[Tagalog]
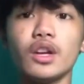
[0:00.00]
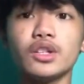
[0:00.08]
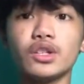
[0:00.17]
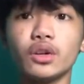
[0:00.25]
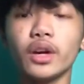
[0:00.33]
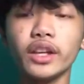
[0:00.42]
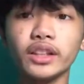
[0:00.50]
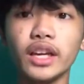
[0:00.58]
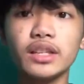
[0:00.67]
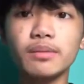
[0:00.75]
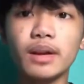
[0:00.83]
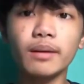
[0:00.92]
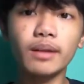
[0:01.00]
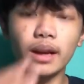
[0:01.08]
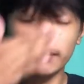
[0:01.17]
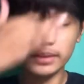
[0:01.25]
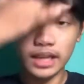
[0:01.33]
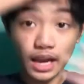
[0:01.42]
So, ayun guys, maraming
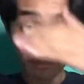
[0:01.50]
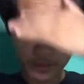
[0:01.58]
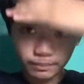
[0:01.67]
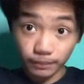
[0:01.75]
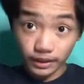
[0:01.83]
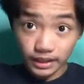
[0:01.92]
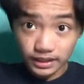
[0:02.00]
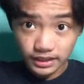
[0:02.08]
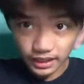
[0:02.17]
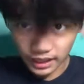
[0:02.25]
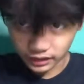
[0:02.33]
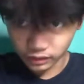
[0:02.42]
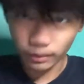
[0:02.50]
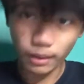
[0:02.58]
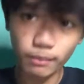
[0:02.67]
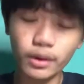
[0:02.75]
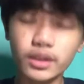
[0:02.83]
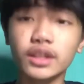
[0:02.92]
maraming salamat pala sa lahat ng
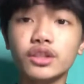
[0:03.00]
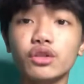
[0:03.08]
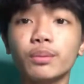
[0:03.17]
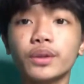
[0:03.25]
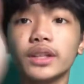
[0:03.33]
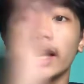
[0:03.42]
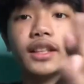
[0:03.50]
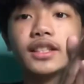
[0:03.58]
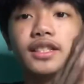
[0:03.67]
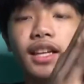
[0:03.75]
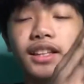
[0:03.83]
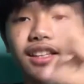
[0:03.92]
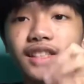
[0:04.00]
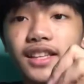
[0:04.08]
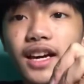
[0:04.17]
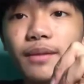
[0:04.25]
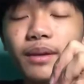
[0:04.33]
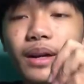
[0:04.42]
members at super chatters natin
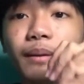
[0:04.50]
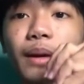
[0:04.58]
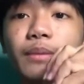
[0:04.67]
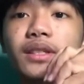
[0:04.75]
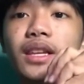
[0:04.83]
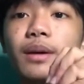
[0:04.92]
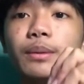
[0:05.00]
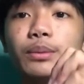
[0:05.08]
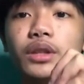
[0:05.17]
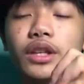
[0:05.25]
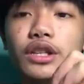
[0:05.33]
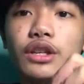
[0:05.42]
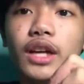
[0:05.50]
dyan. Maraming maraming salamat sa inyo.